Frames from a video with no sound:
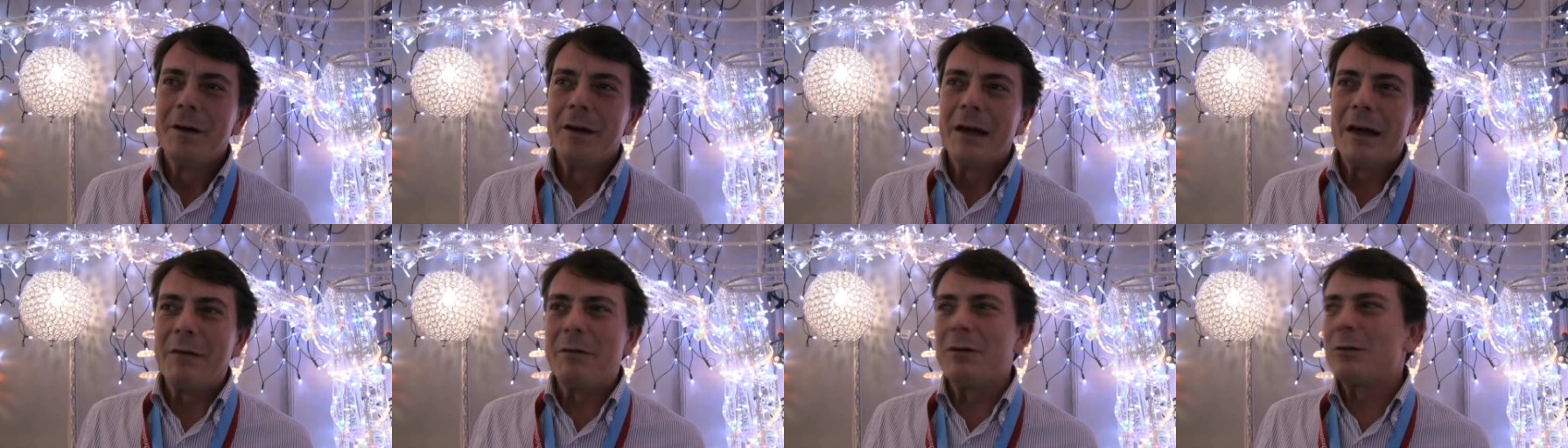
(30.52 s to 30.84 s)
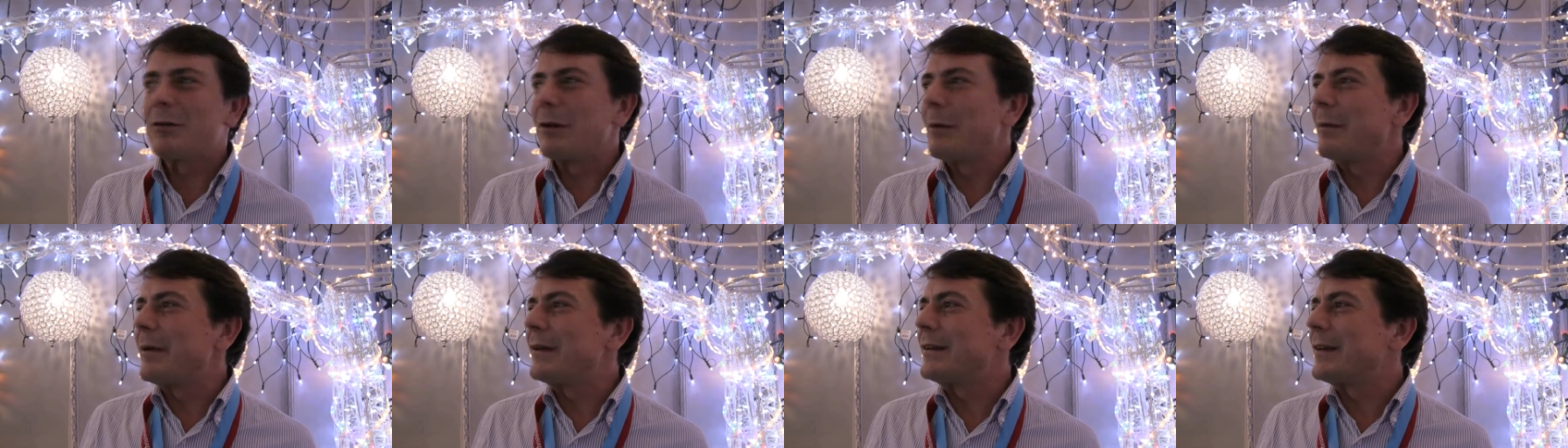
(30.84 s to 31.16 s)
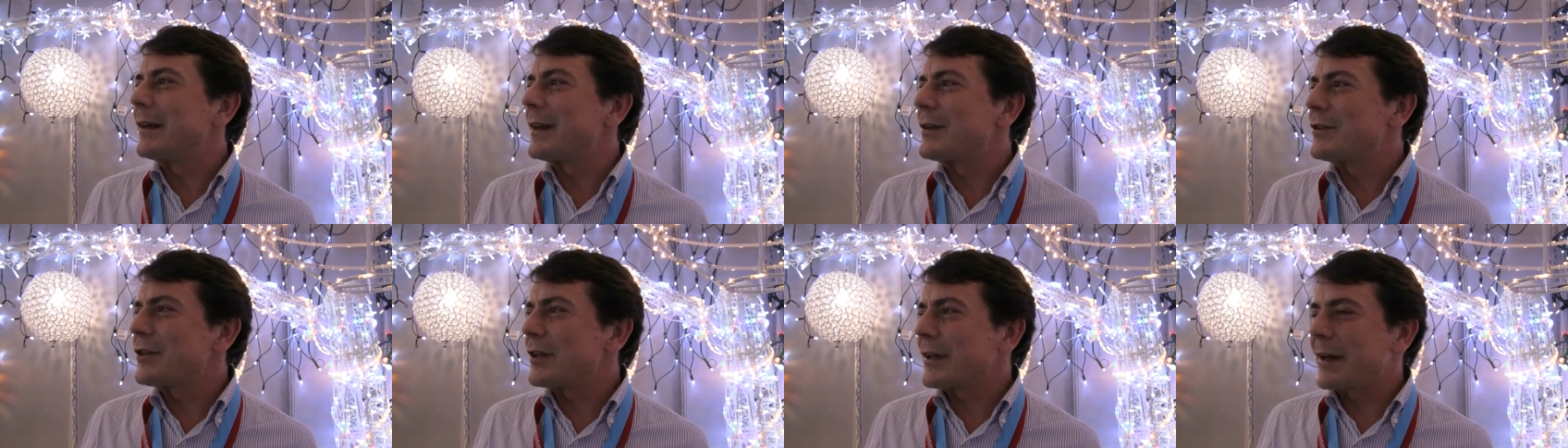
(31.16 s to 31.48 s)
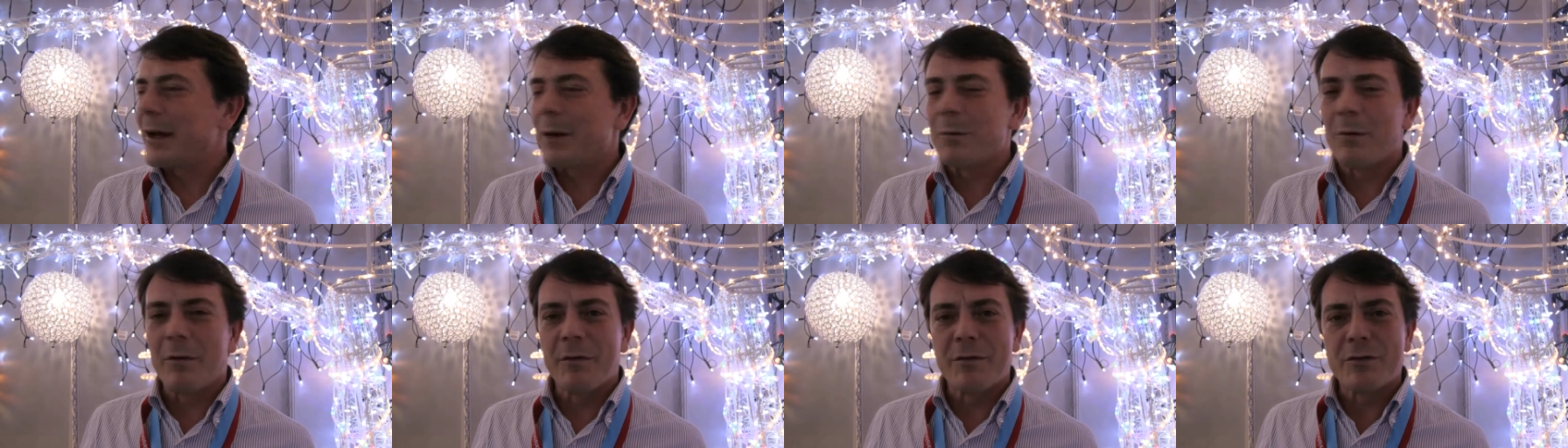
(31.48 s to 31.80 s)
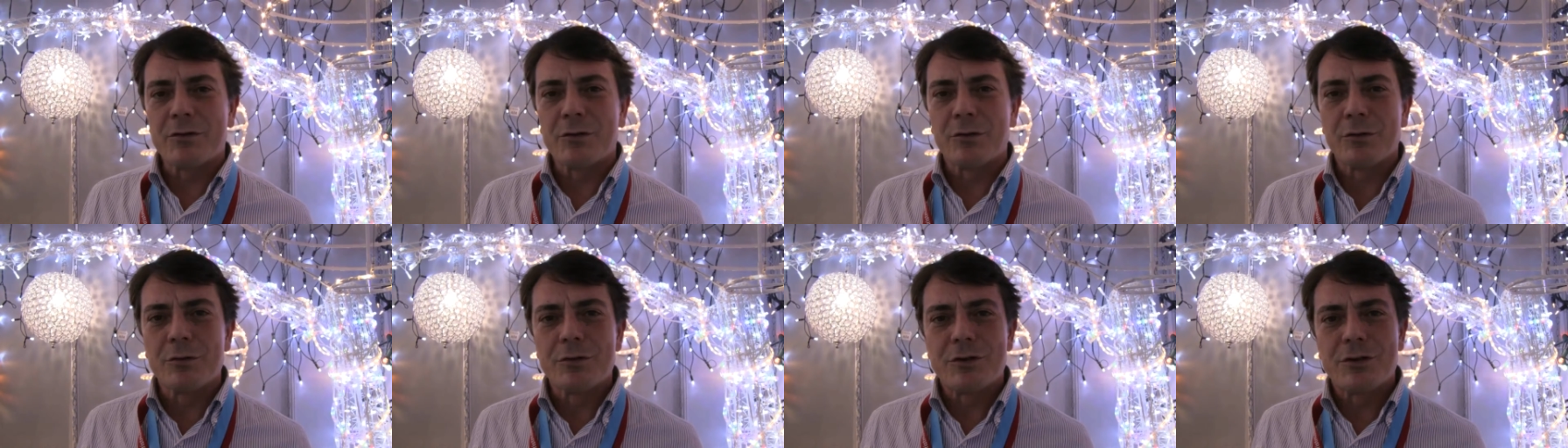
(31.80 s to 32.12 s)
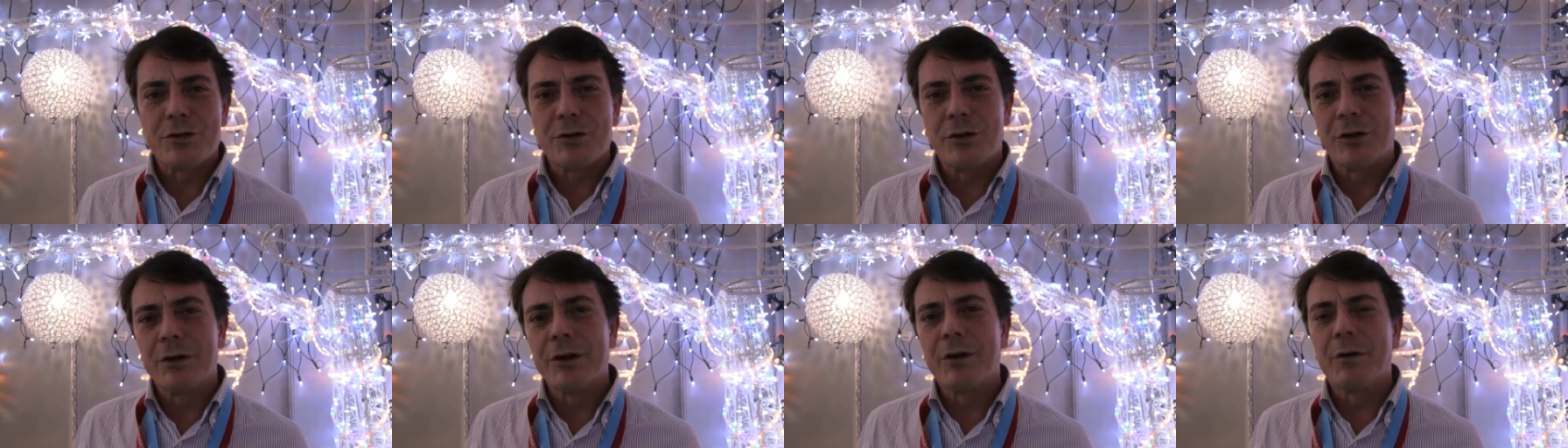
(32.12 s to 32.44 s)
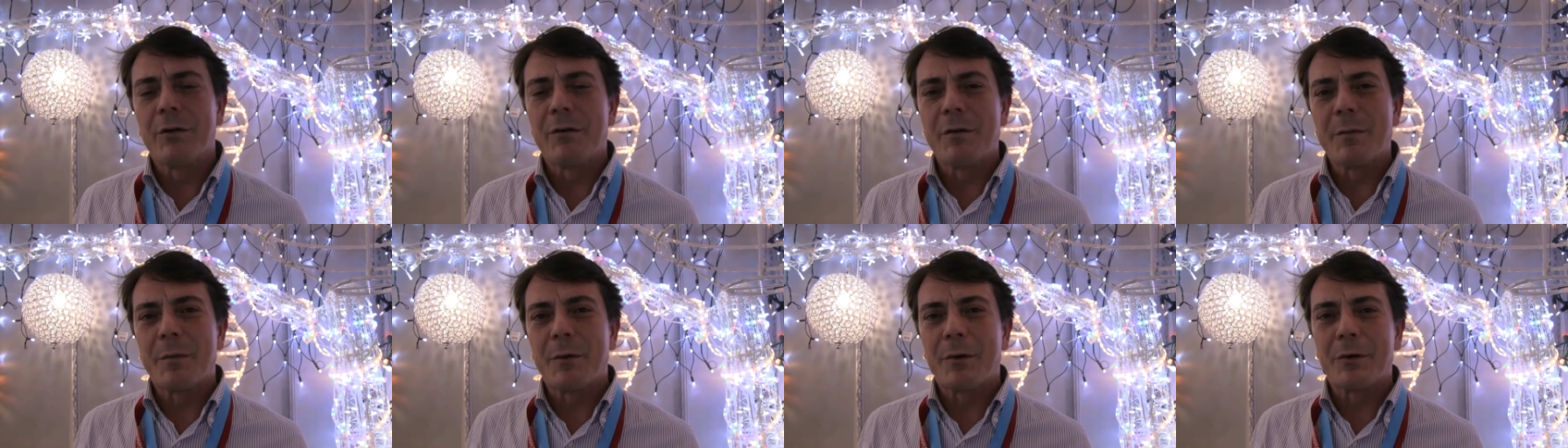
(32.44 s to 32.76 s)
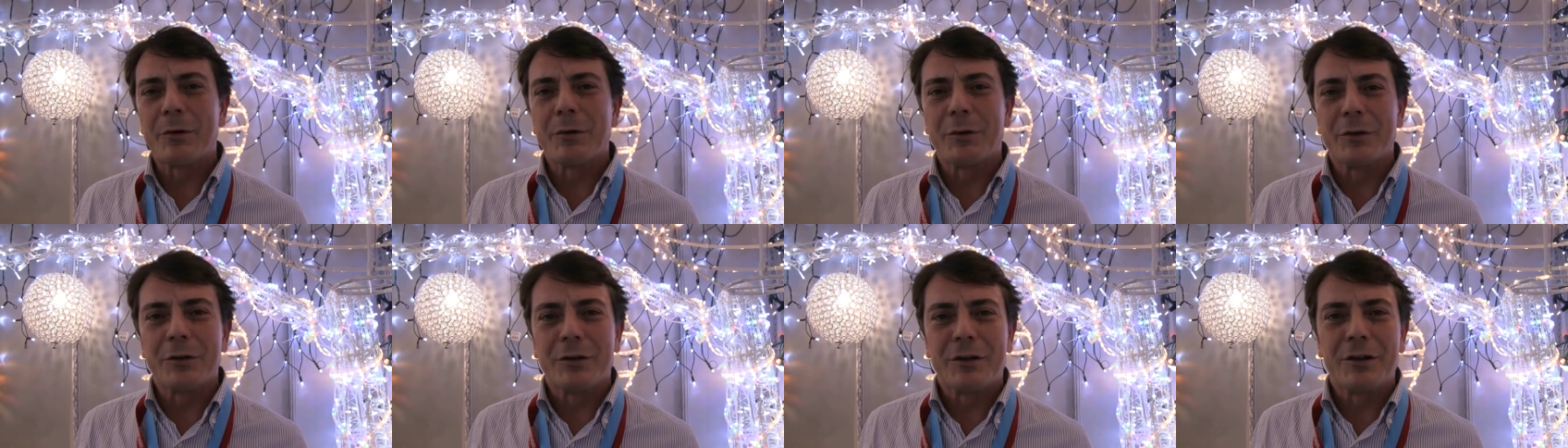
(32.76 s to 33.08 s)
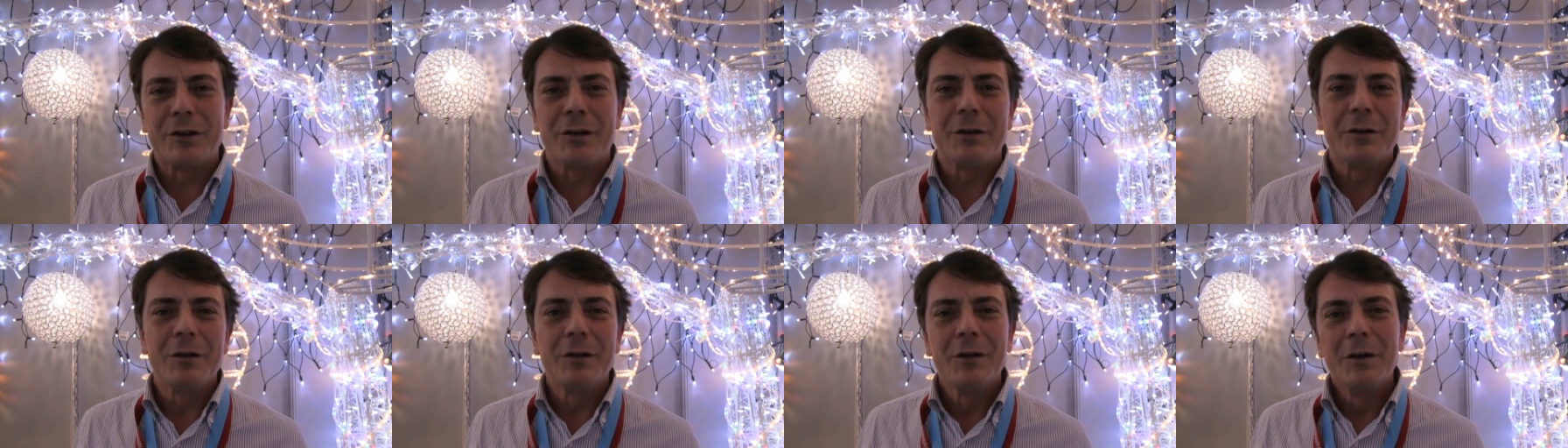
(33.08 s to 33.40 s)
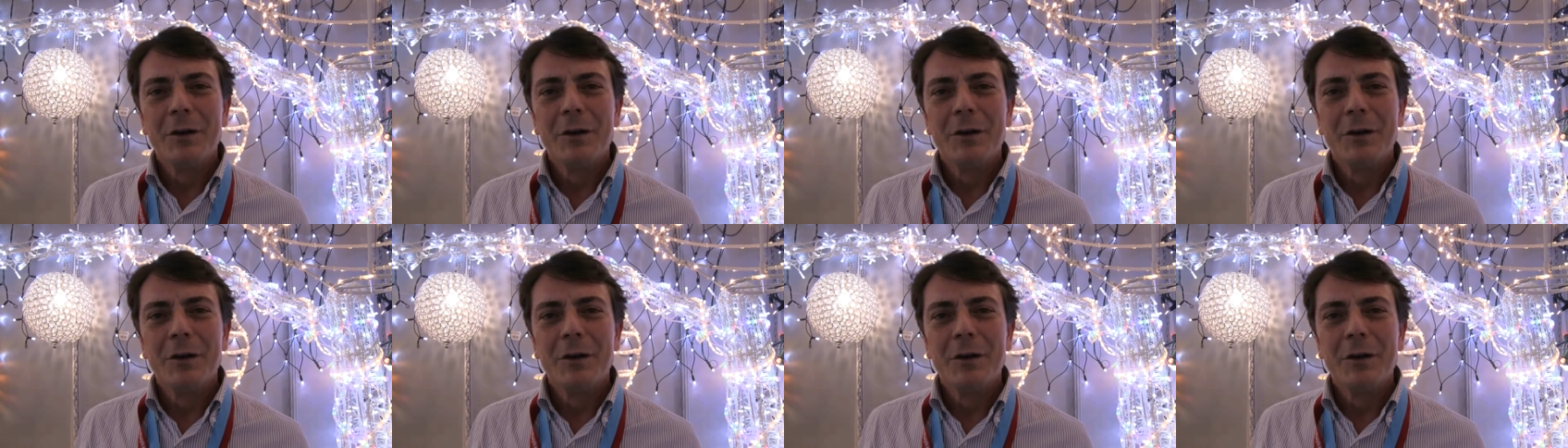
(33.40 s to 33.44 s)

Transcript: eventualmente ricercare nuove soluzioni, nuovi prodotti